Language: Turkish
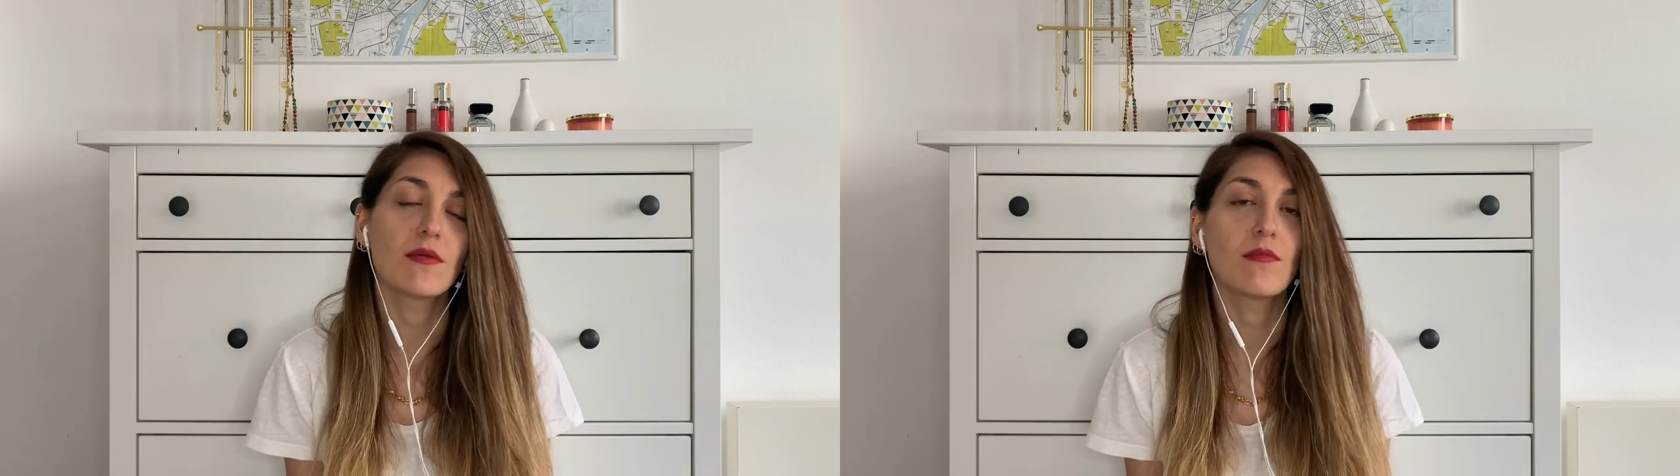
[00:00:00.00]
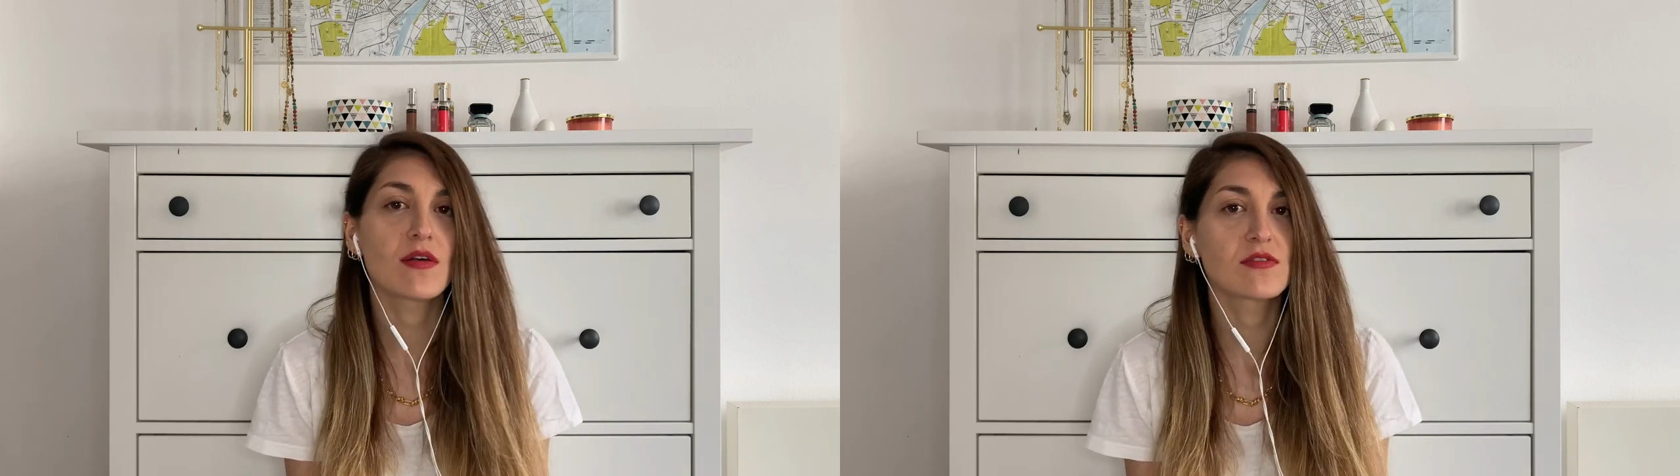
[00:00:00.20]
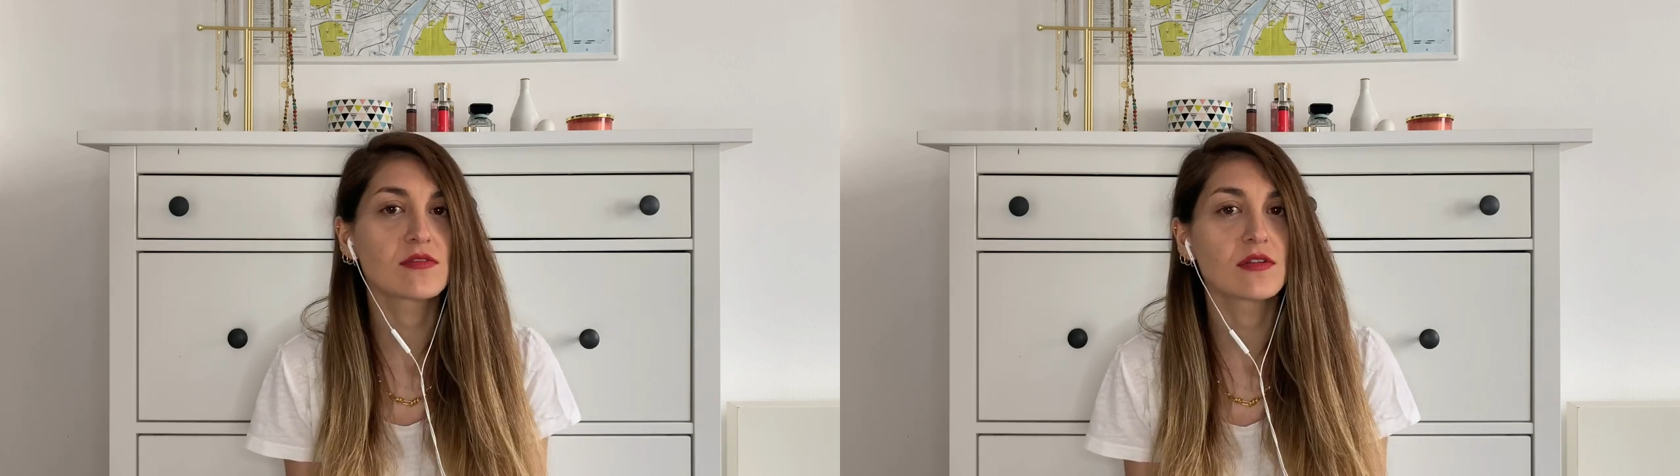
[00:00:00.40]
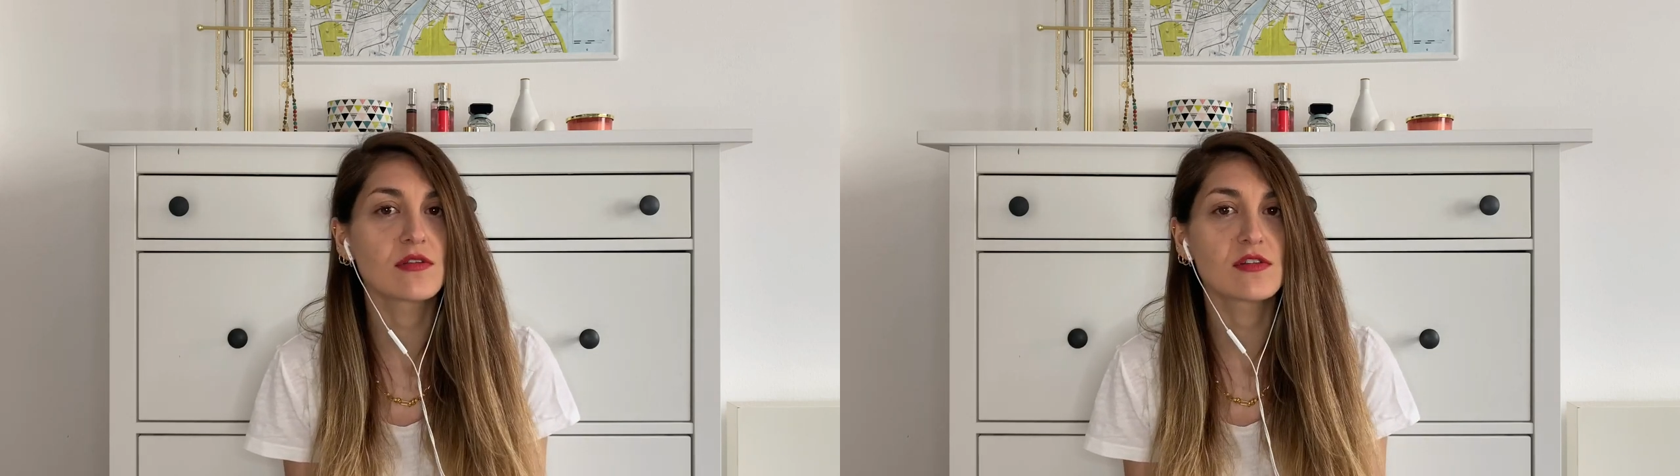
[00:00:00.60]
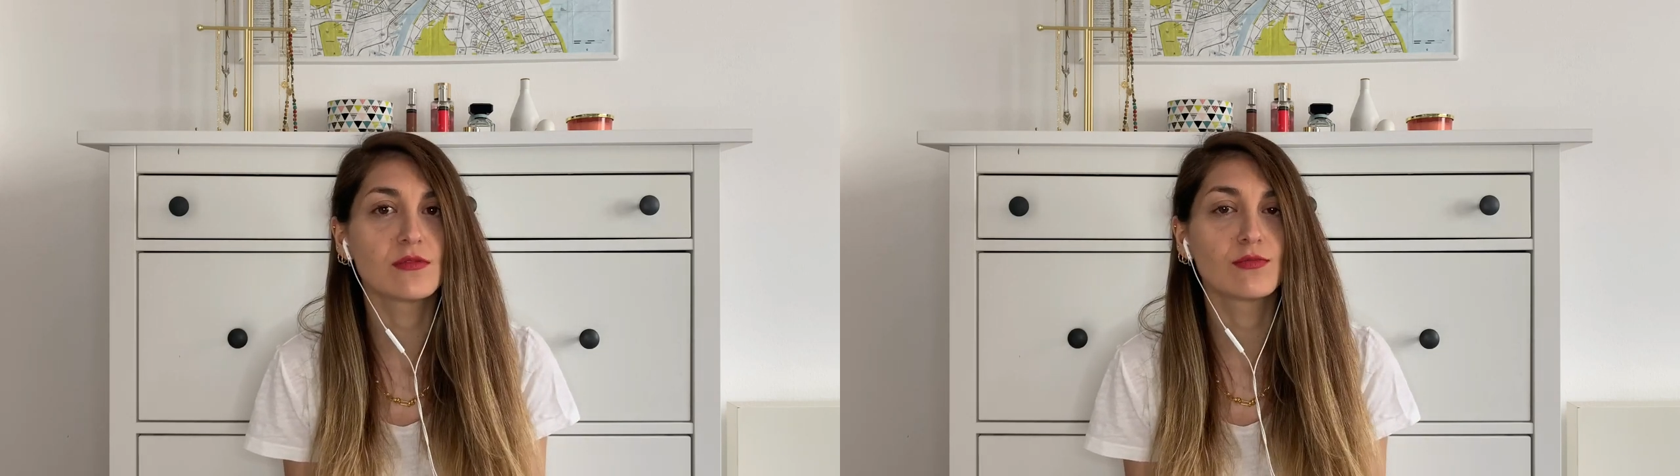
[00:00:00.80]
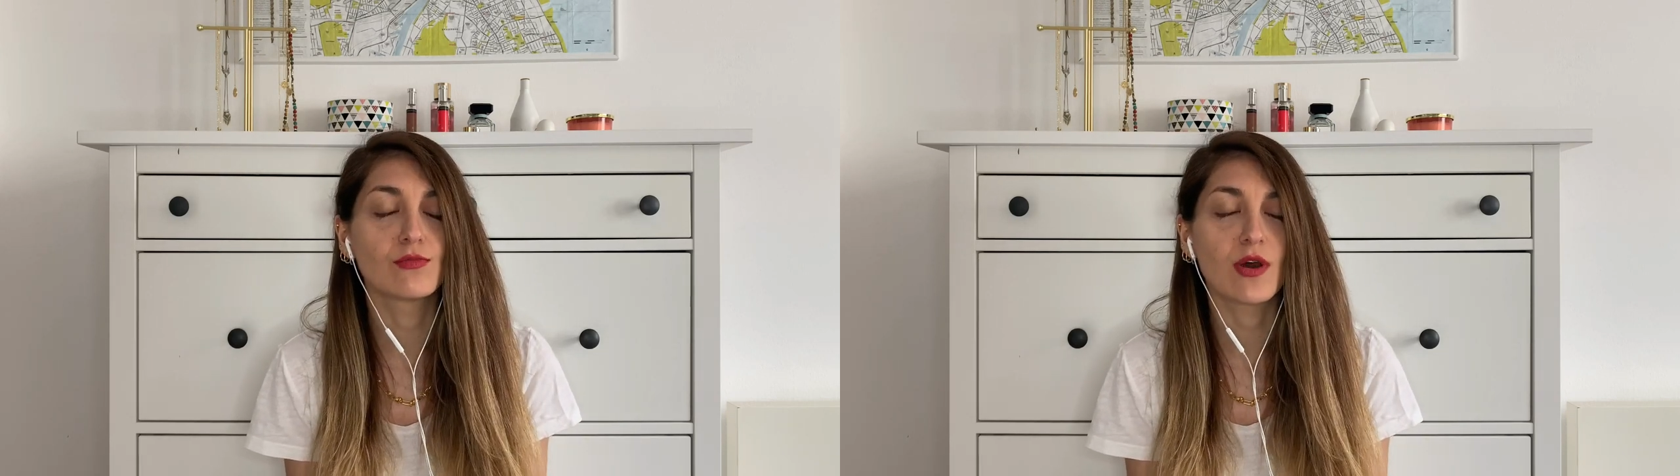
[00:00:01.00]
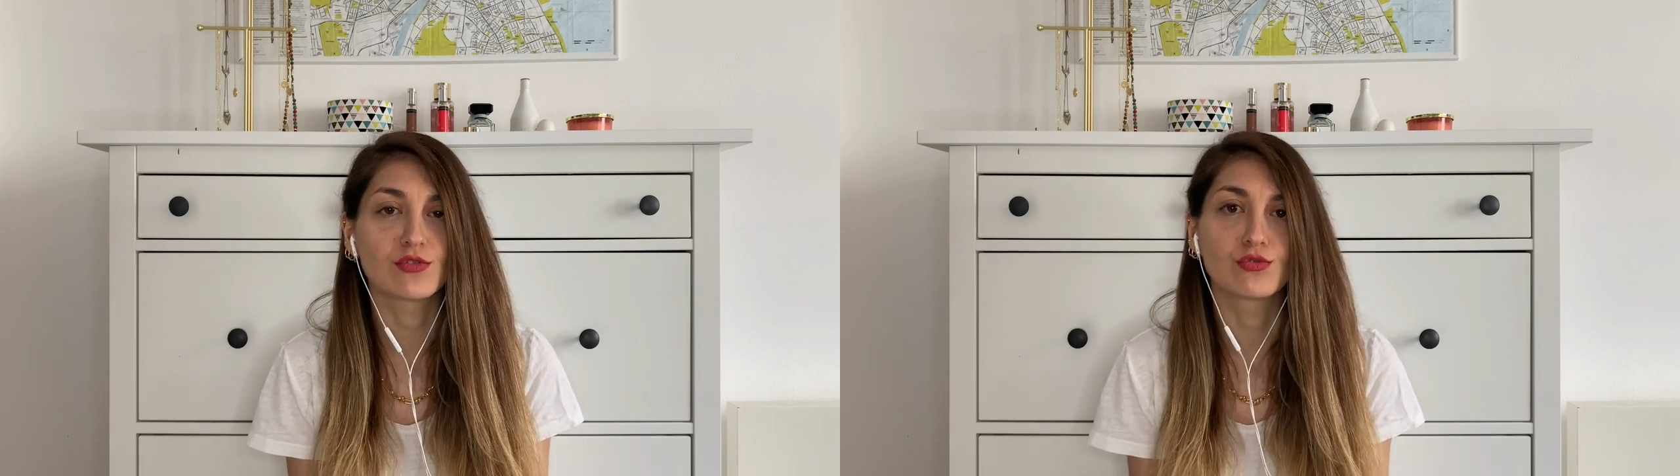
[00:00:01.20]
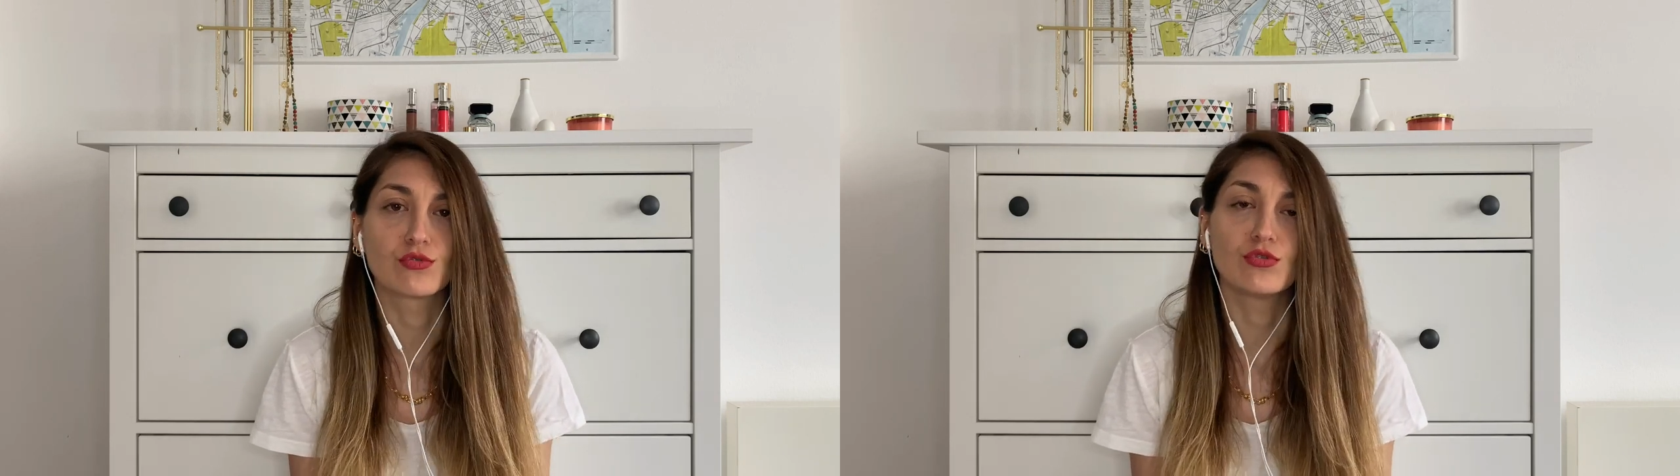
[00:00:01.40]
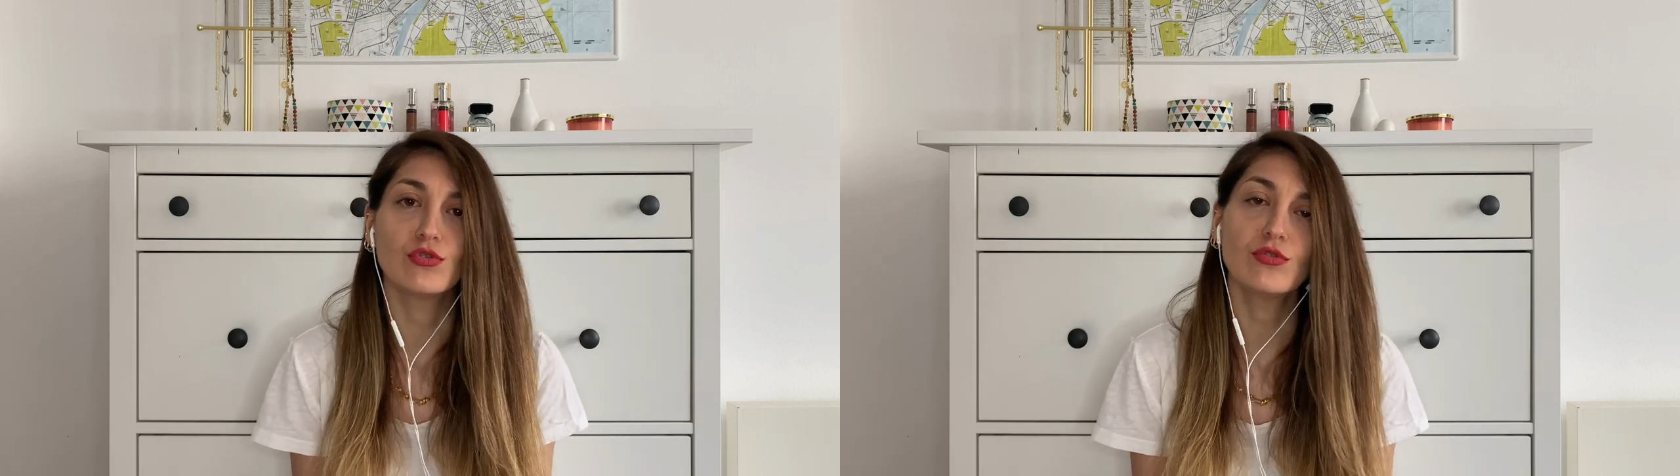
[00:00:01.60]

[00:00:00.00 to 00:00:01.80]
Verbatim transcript: master'a nasıl başvurulur